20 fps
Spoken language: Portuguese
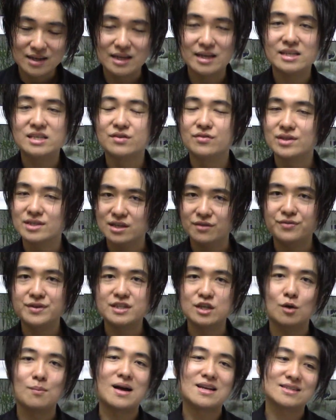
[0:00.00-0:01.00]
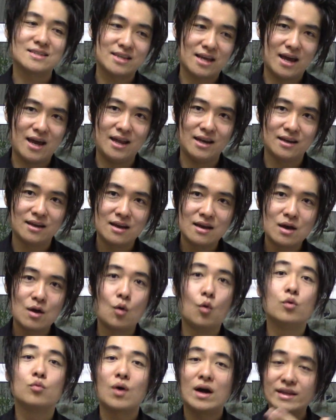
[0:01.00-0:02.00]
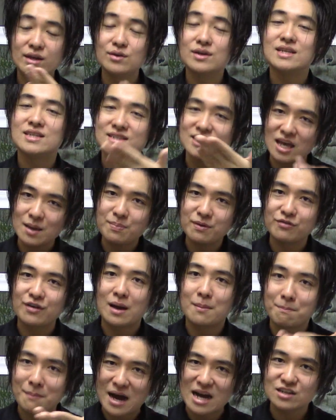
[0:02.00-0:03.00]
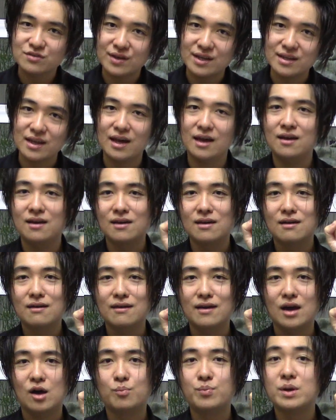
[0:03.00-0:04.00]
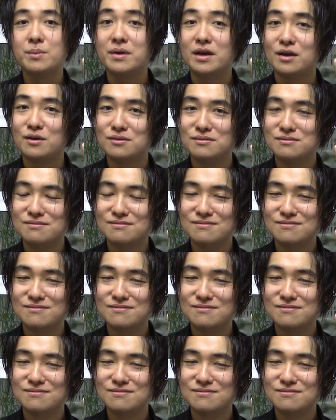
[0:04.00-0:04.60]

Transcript: E se você fizer uma série, o quadrinho que sempre vai mais vender é o primeiro.